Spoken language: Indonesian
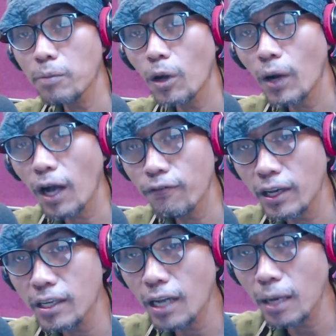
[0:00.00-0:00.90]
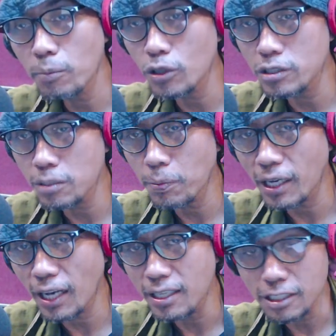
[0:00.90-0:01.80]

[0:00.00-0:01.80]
bahwa kafein dalam dosis menengah